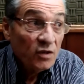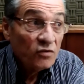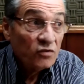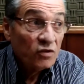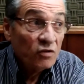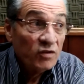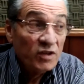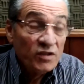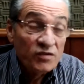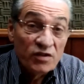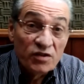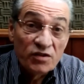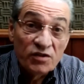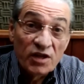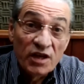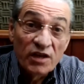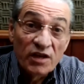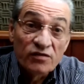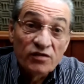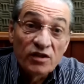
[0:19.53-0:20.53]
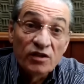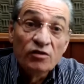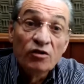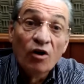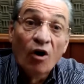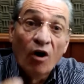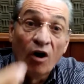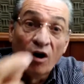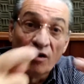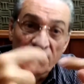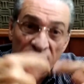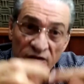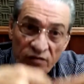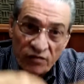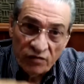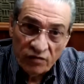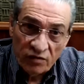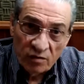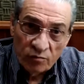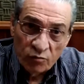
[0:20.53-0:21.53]
São exigências
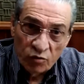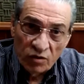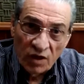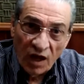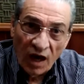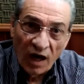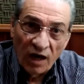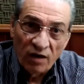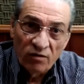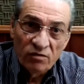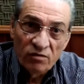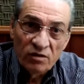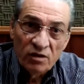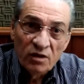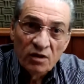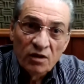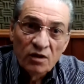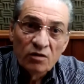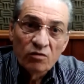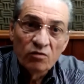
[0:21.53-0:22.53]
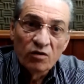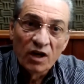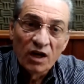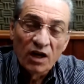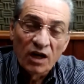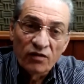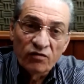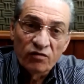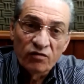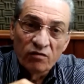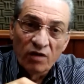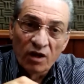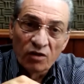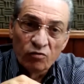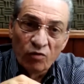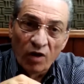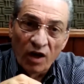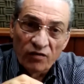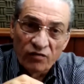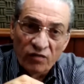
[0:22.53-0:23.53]
novas que mudaram com relação à
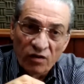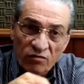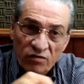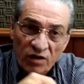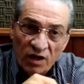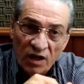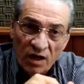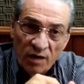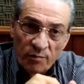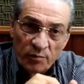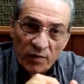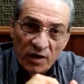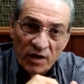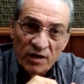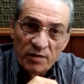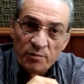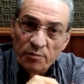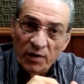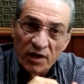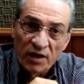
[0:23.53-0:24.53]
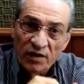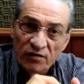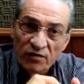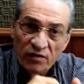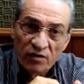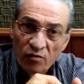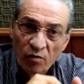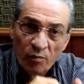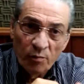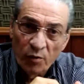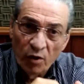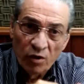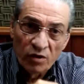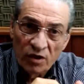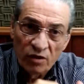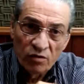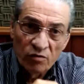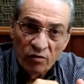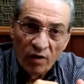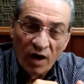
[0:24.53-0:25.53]
doação de campanha, empresas não
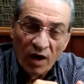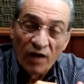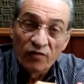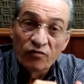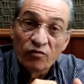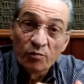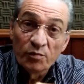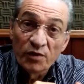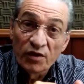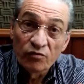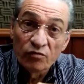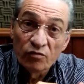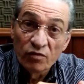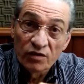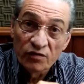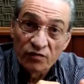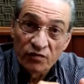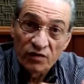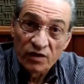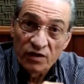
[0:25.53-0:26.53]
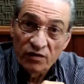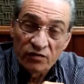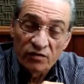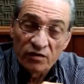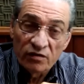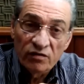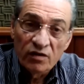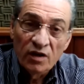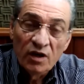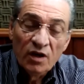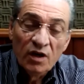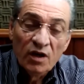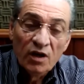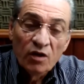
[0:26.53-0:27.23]
podem doar, são pessoas físicas,